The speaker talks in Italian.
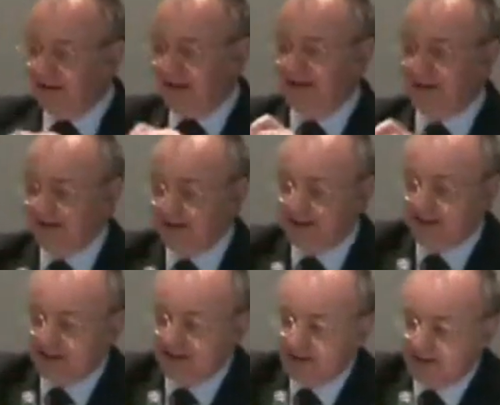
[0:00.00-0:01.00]

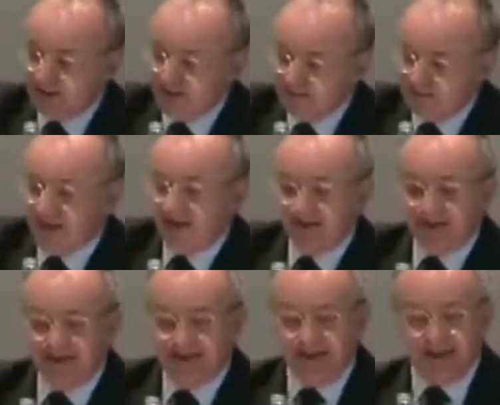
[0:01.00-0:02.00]
eh,
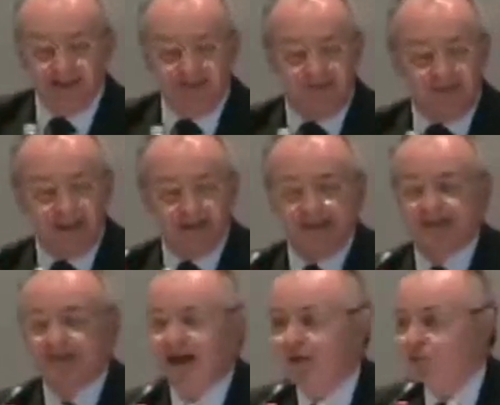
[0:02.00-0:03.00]
perché vedete la
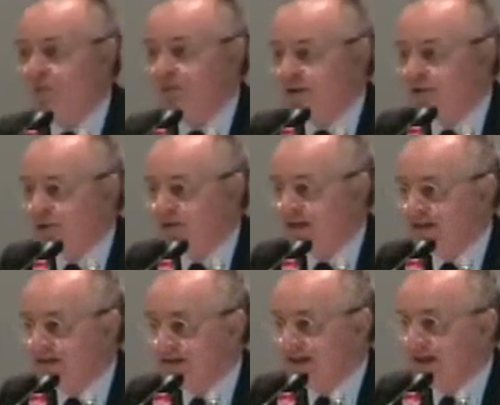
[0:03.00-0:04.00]
differenza tra un operatore
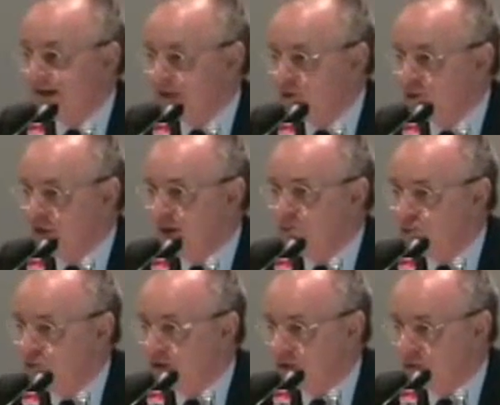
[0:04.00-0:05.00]
finanziario e
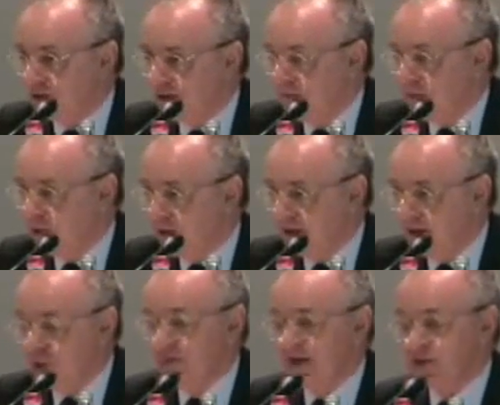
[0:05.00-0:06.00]
un giocatore di
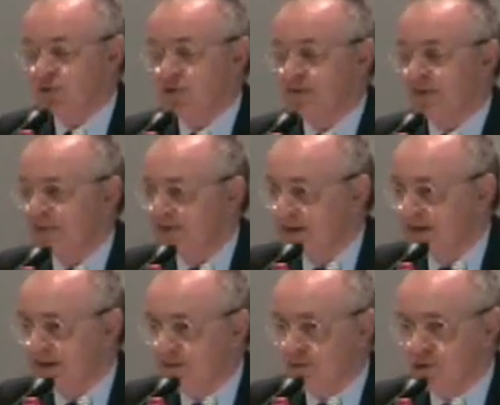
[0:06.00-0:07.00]
poker, io me la sono sempre
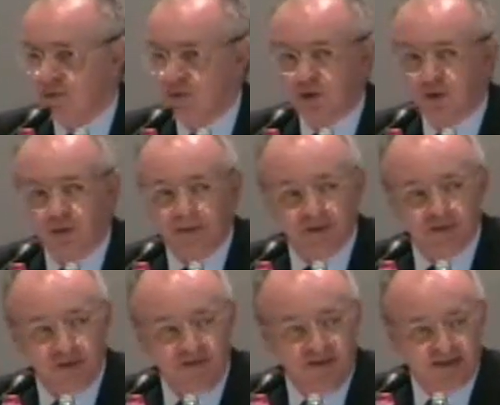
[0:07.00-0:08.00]
immaginata in questo modo,
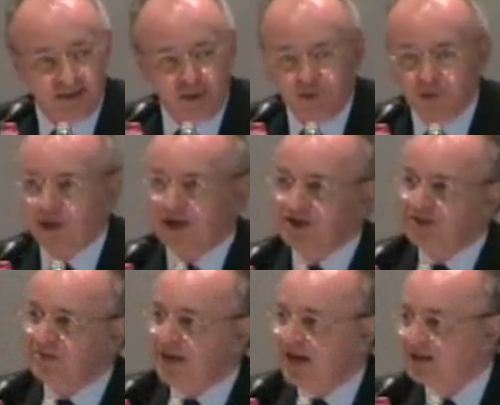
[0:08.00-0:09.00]
l'operatore finanziario è uno che
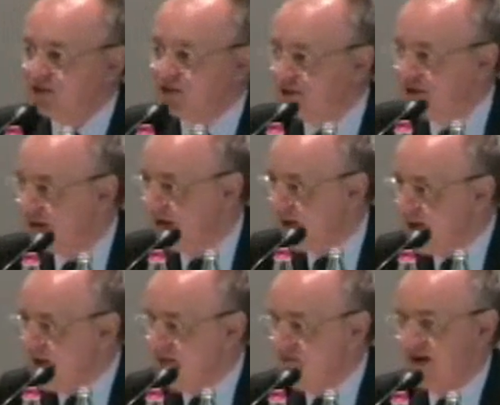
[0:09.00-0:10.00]
legge i bilanci
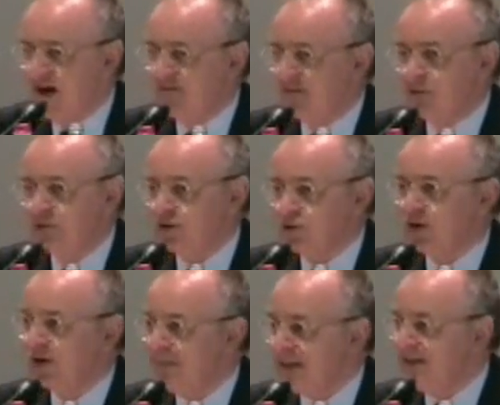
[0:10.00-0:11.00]
e fa
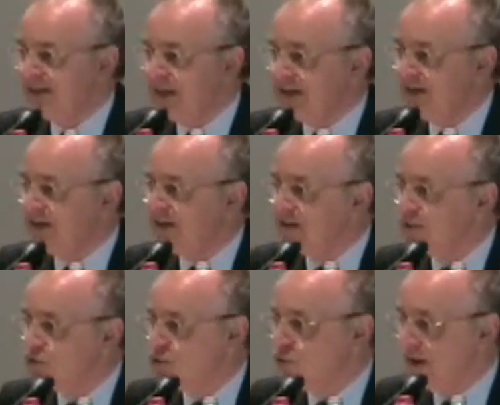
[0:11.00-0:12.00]
valutazioni
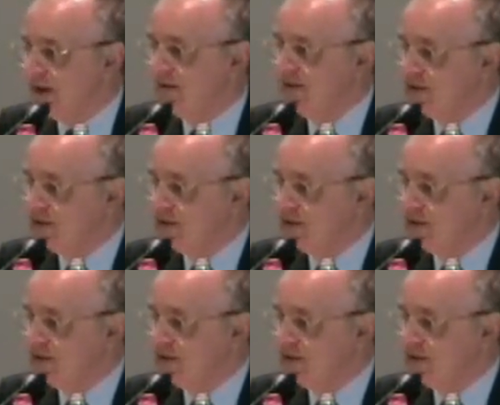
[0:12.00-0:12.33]
meditate su quel